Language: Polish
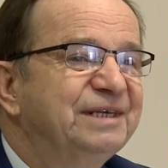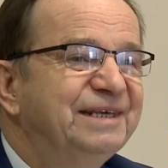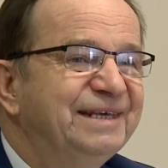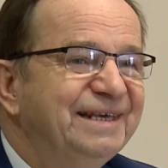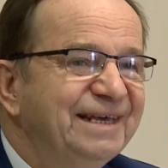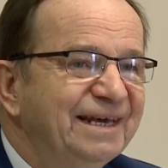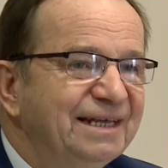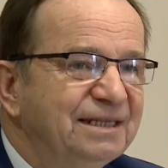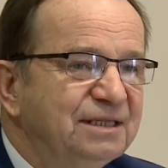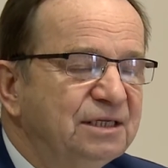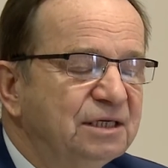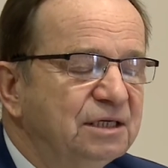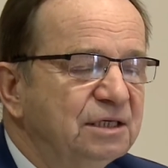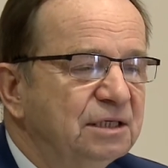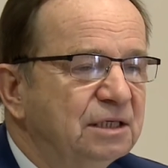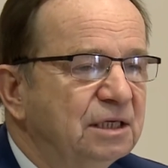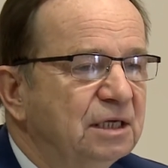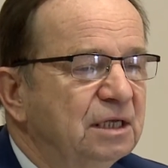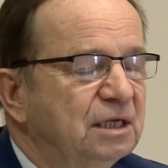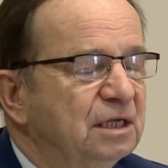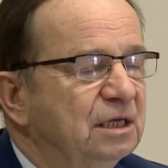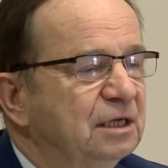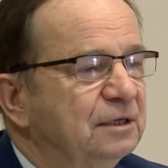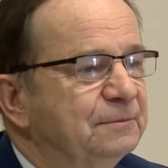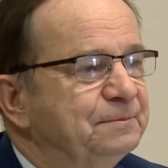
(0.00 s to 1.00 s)
kiedy
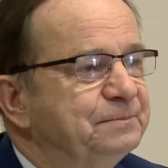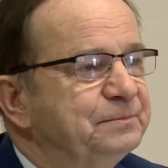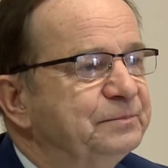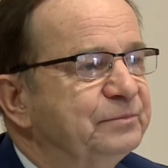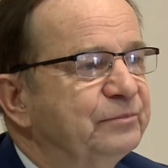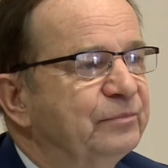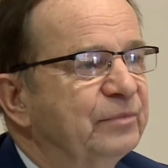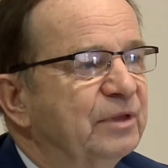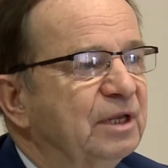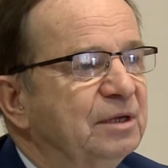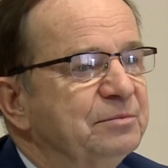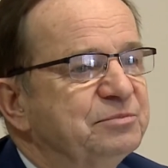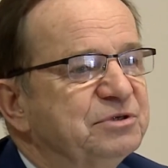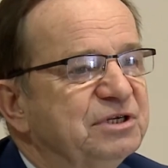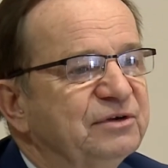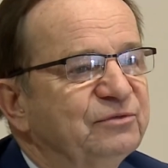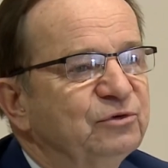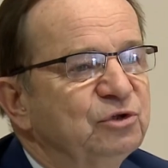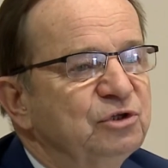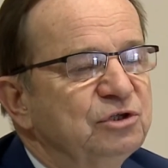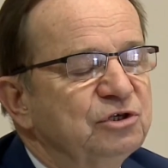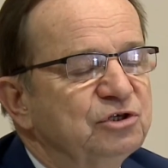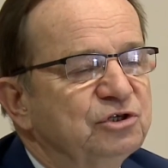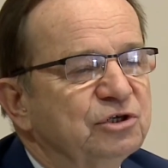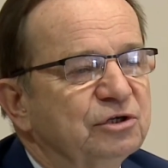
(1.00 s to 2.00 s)
mm,
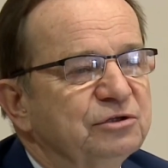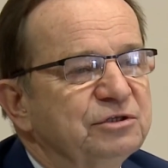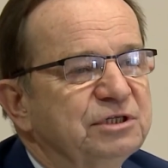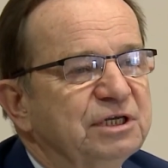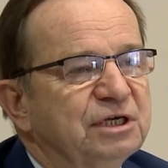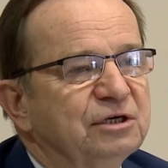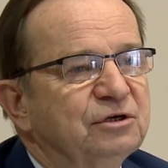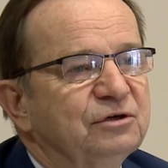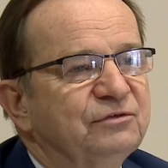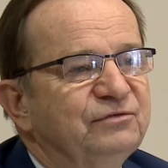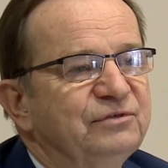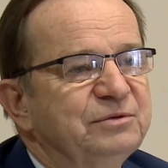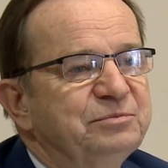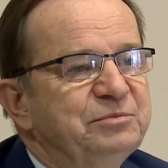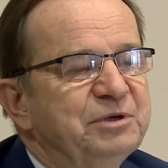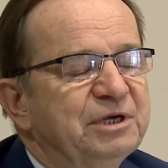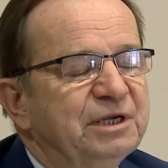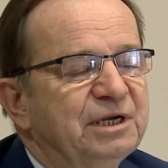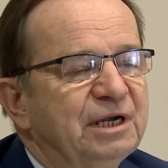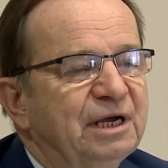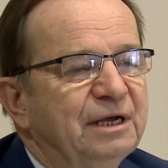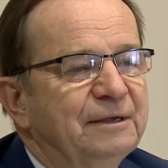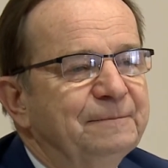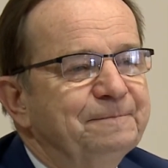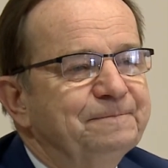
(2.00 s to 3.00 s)
przewodniczącego
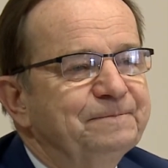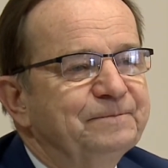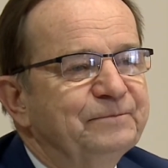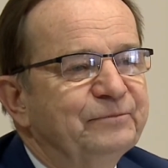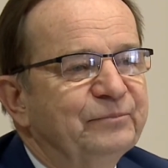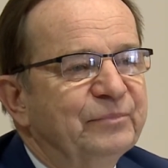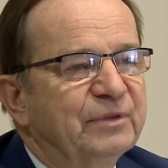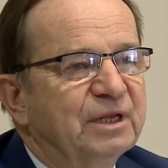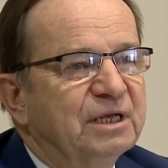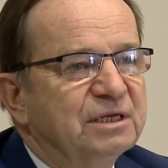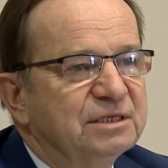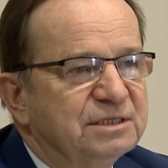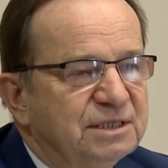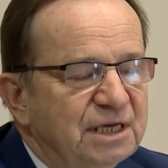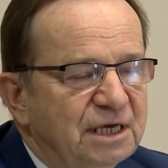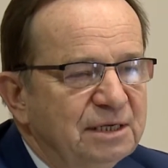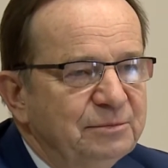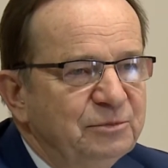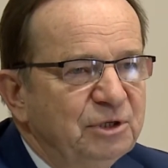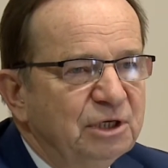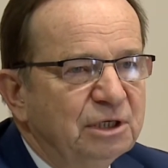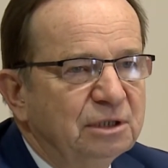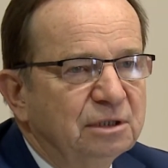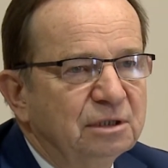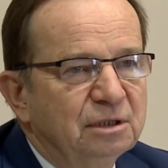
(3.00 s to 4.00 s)
wybiera mm,
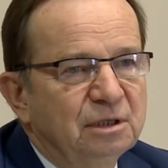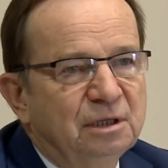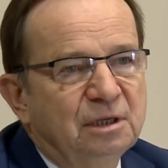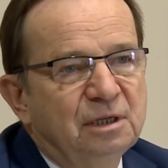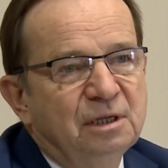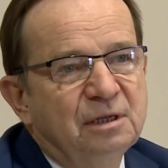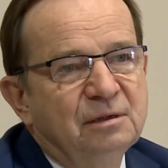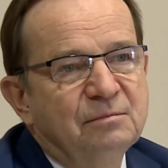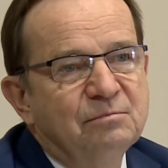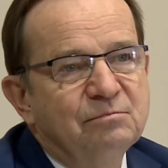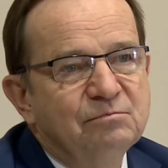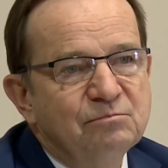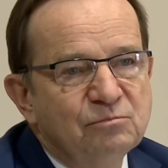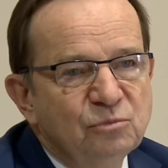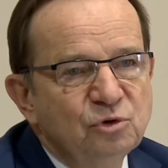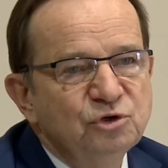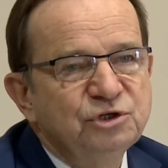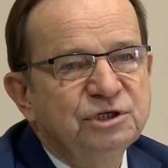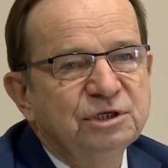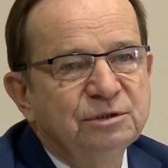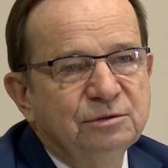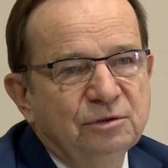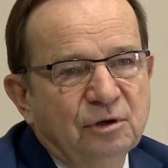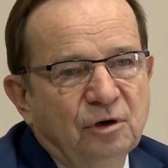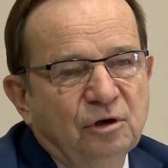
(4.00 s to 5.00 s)
sejmik,
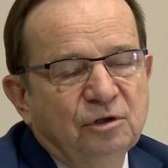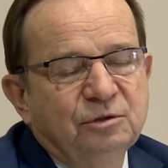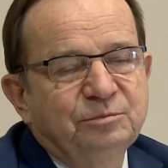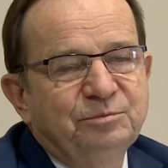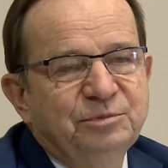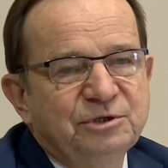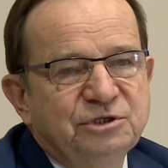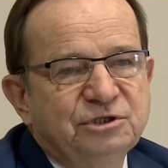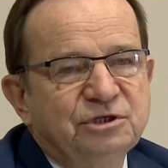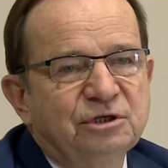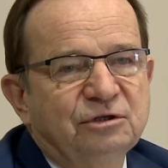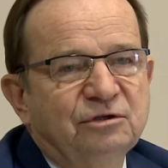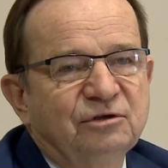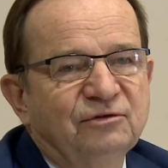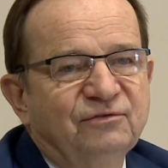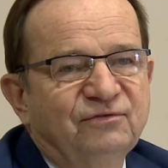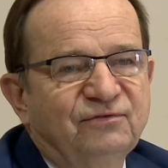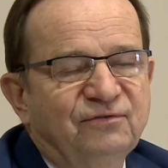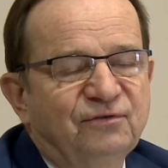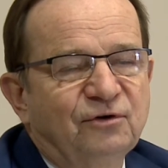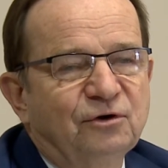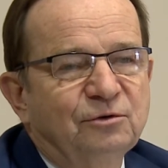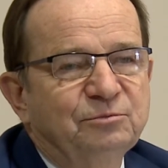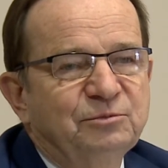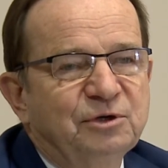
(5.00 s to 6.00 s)
musi odbyć się to w
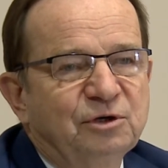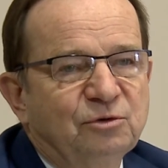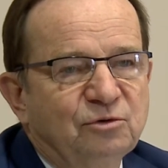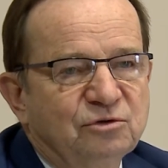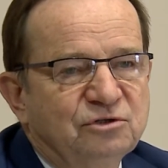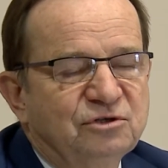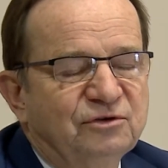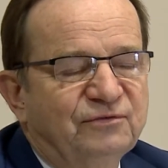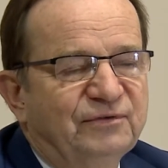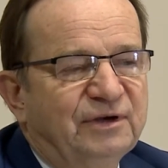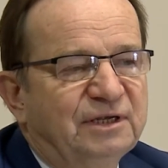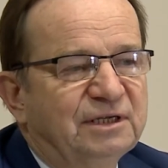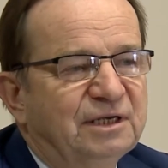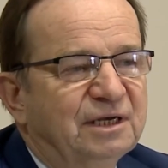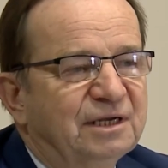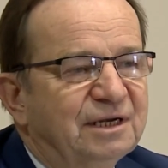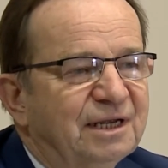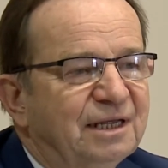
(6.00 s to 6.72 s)
formie głosowania.